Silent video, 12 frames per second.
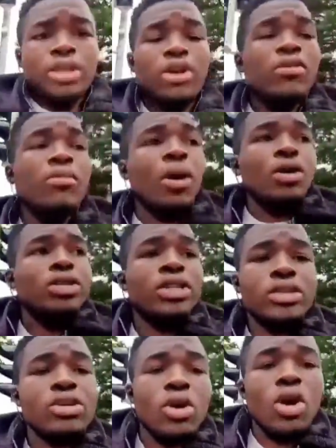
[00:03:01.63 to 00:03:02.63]
C'est de vous
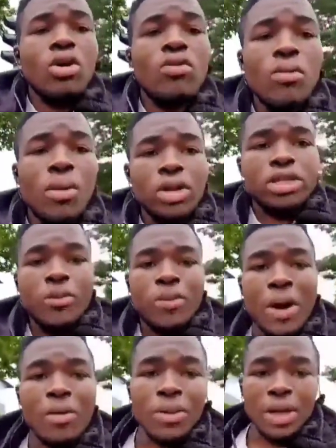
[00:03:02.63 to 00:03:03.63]
montrer ce qu'on ne vous montre
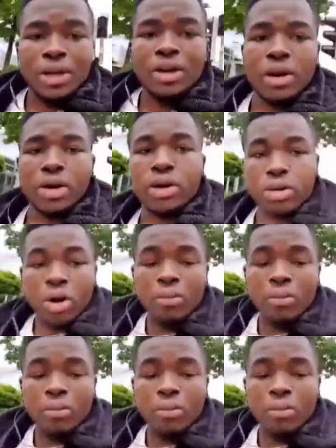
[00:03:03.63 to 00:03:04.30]
pas, ou bien, euh,